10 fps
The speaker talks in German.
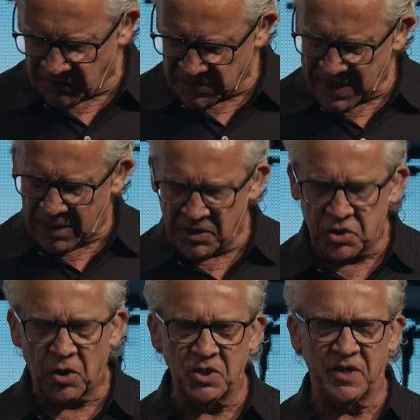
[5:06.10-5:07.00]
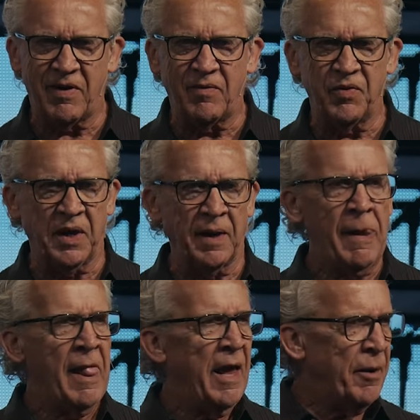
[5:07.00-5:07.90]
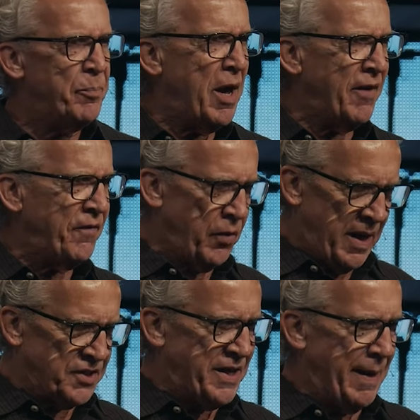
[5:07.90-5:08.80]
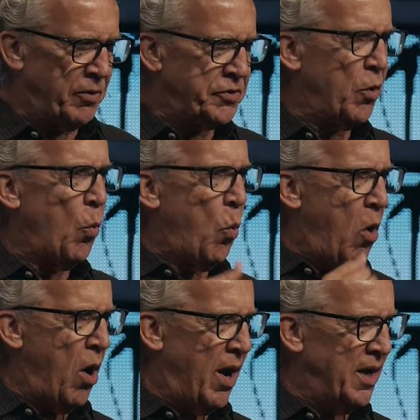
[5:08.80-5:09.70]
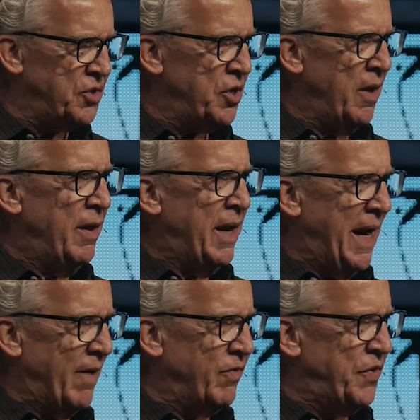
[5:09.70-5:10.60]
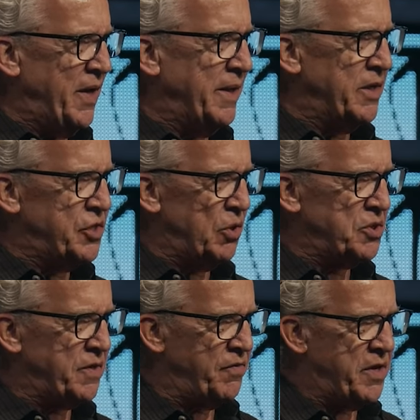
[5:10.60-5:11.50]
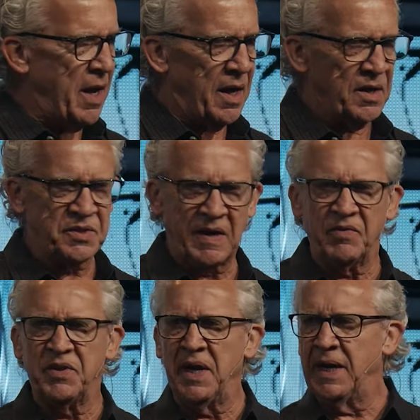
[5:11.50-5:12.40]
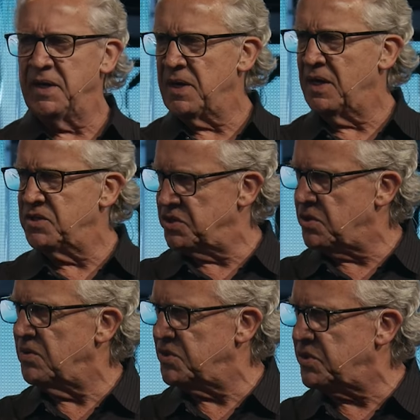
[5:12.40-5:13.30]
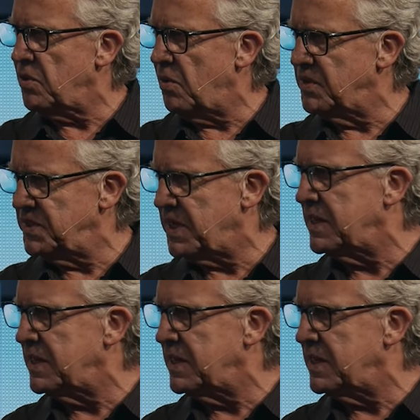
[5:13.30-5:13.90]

Josef ist jetzt also für alles zuständig. Und Potiphar kann beobachten, wie alles, was Josef tut, alles, was er anfasst, zu Gold